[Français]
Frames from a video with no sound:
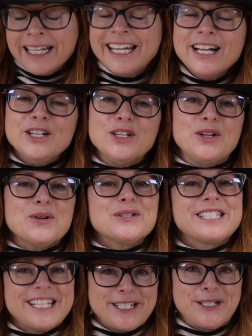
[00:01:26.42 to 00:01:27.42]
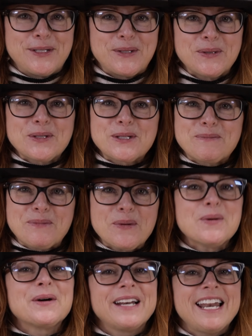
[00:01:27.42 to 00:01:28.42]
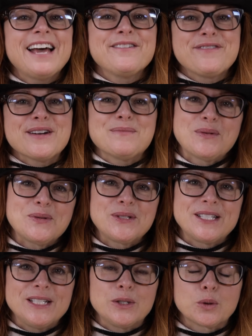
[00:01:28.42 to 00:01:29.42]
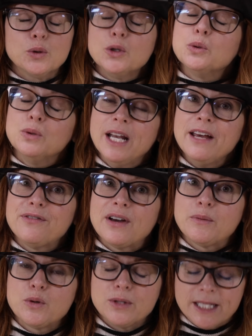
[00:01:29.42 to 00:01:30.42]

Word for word: Quelques astuces pour la fameuse citrouille ou les fameuses